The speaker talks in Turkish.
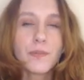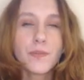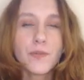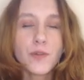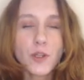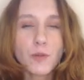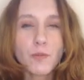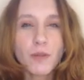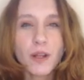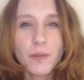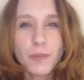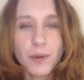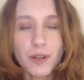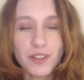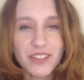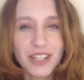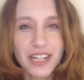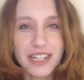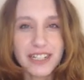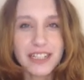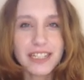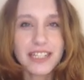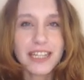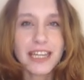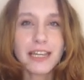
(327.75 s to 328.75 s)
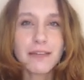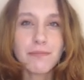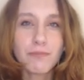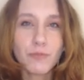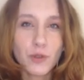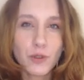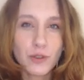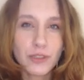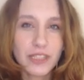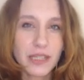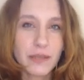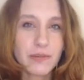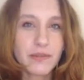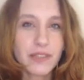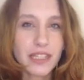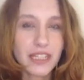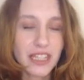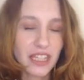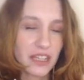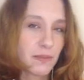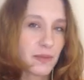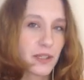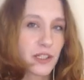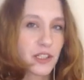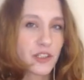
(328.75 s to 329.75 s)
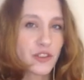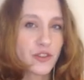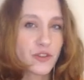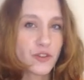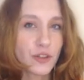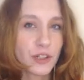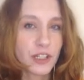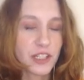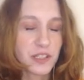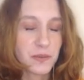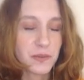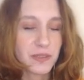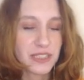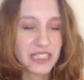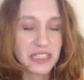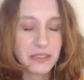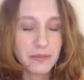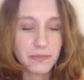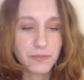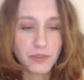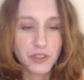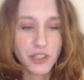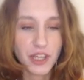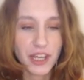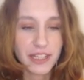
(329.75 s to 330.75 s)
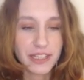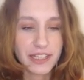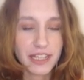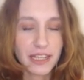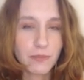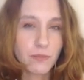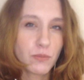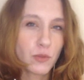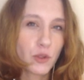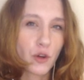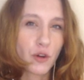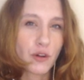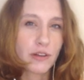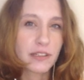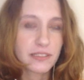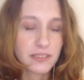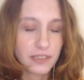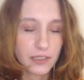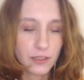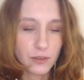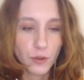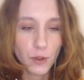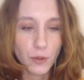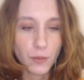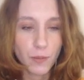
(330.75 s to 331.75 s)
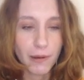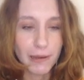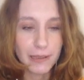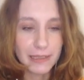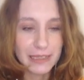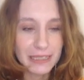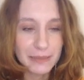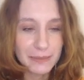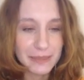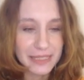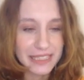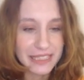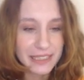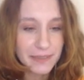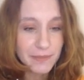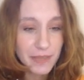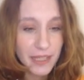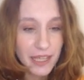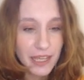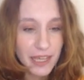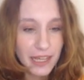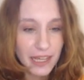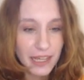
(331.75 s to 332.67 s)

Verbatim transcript: Büyük ihtimalle pazardaki en büyük sebzeyi kim yetiştiriyor yarışması gibi bir şey de en büyük olan satıyor mu anlamadım.